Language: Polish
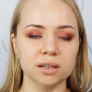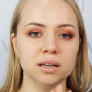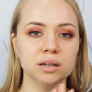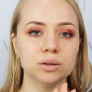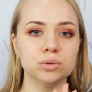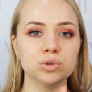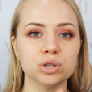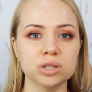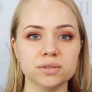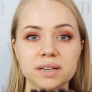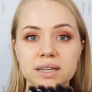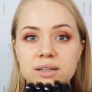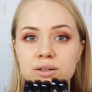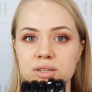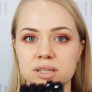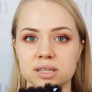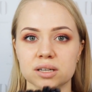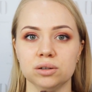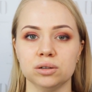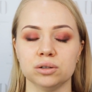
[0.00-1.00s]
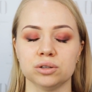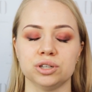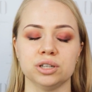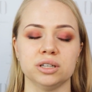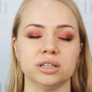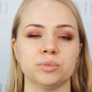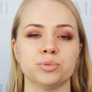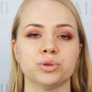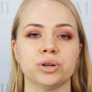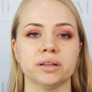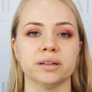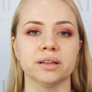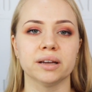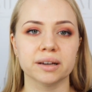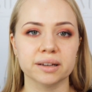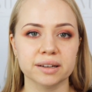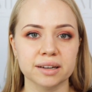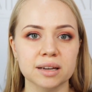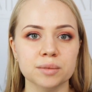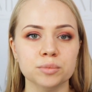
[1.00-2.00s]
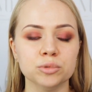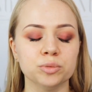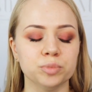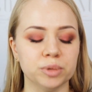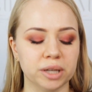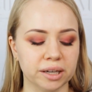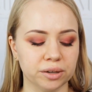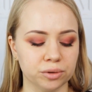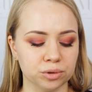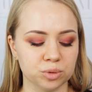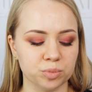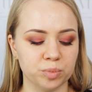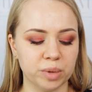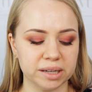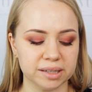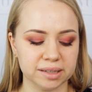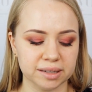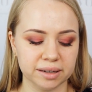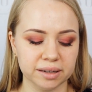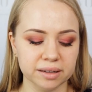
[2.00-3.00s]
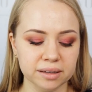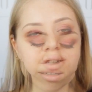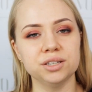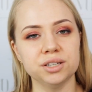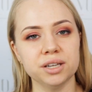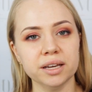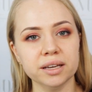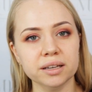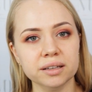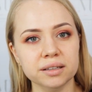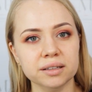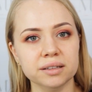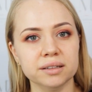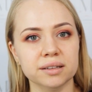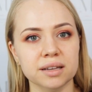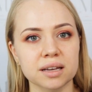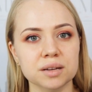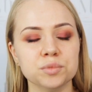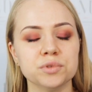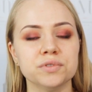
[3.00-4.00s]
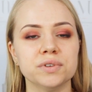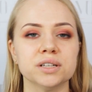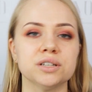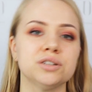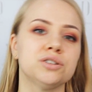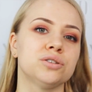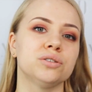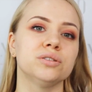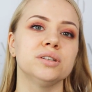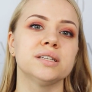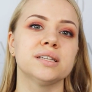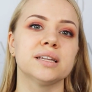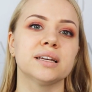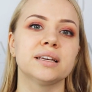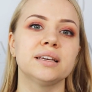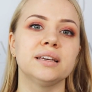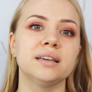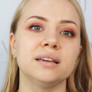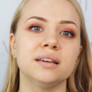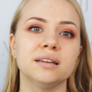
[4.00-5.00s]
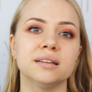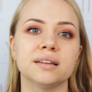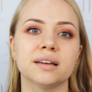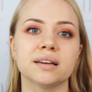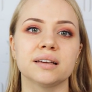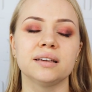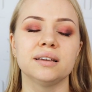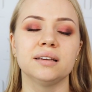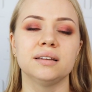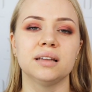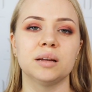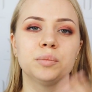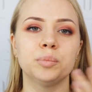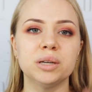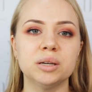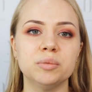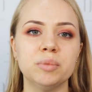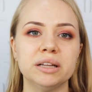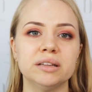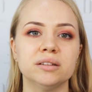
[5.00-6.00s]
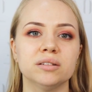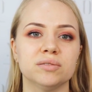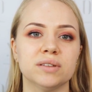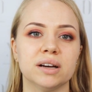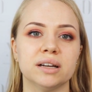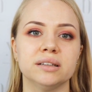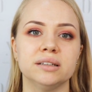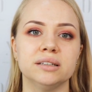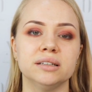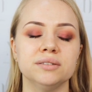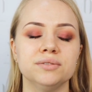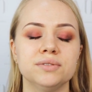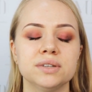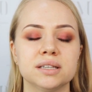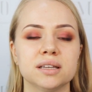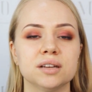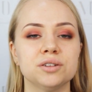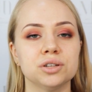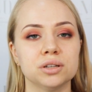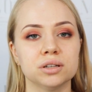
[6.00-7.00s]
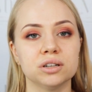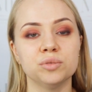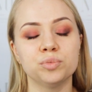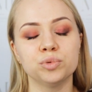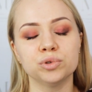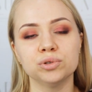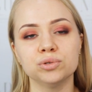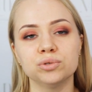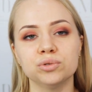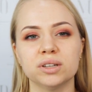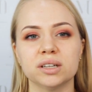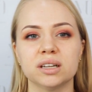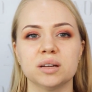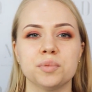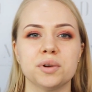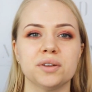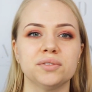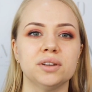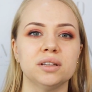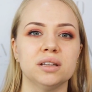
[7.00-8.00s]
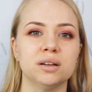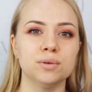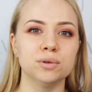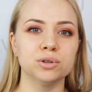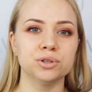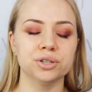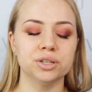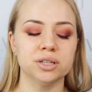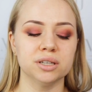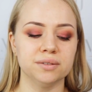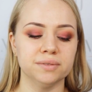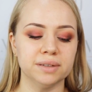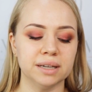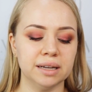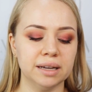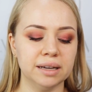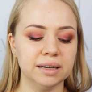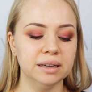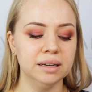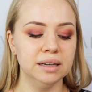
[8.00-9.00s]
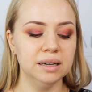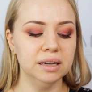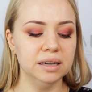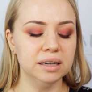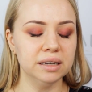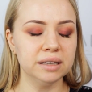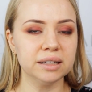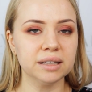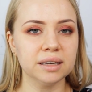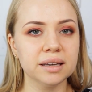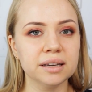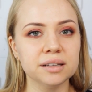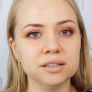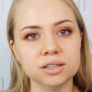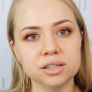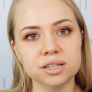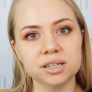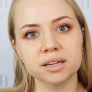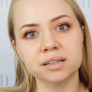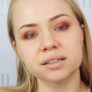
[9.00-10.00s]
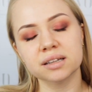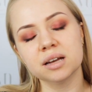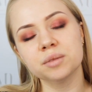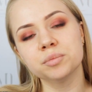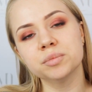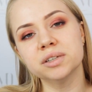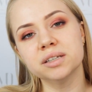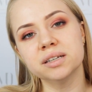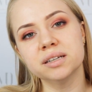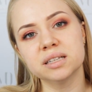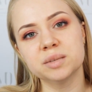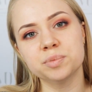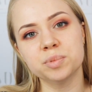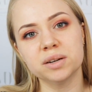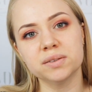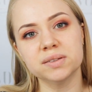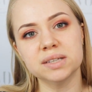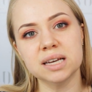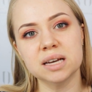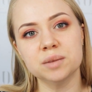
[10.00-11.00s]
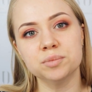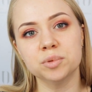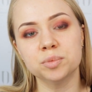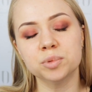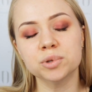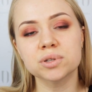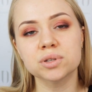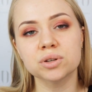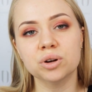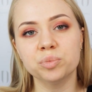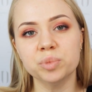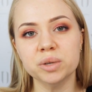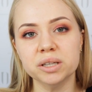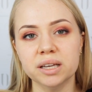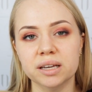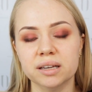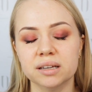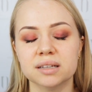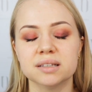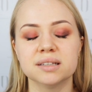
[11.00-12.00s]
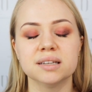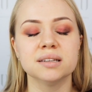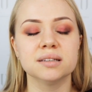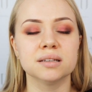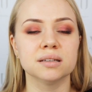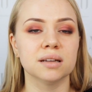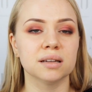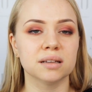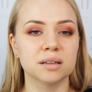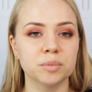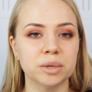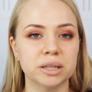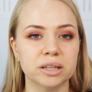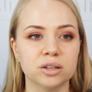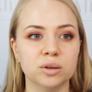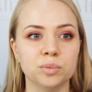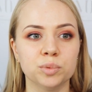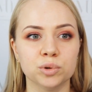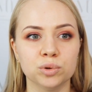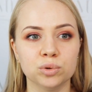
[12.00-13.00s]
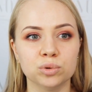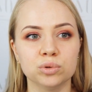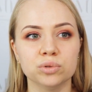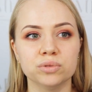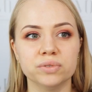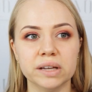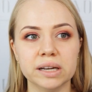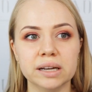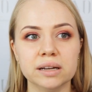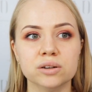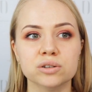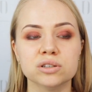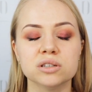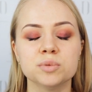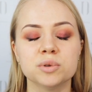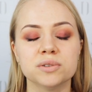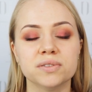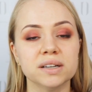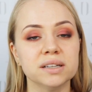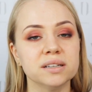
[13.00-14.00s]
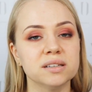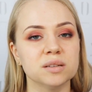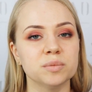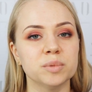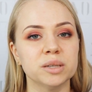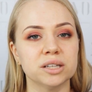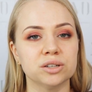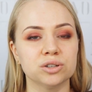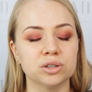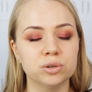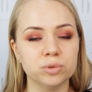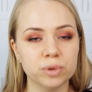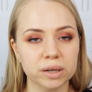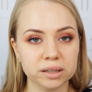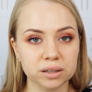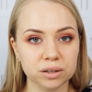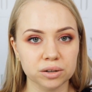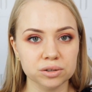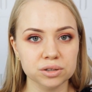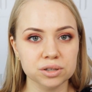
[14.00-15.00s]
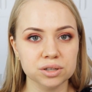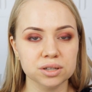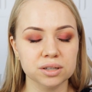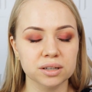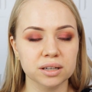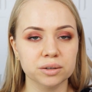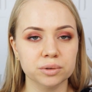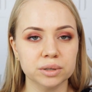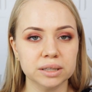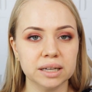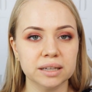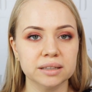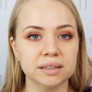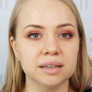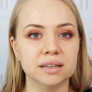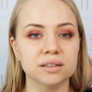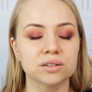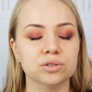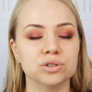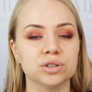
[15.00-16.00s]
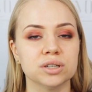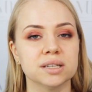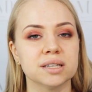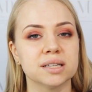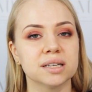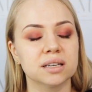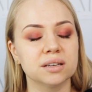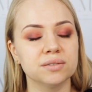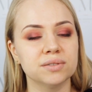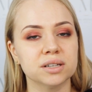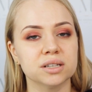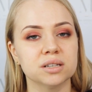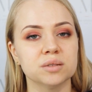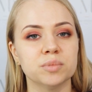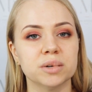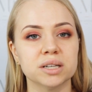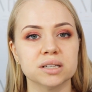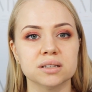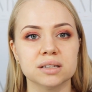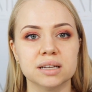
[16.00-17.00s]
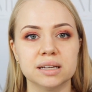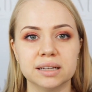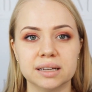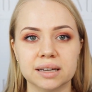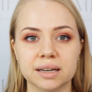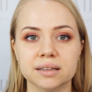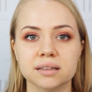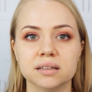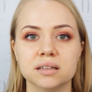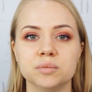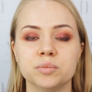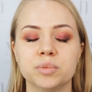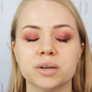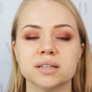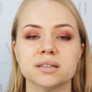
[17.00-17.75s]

E, używa go solo, czyli na przykład na krem lub na jakąś bazę. Dzięki temu właśnie, że on jest taki, taki napigmentowany, wystarczy tego produktu tak naprawdę nałożyć niewiele i gdzieś jak tam e, sprawdzałam po prostu opinie i recenzje na temat tego produktu, wiele osób chwali sobie też gładkość nakładania, to, że jest taki właśnie bardzo delikatny,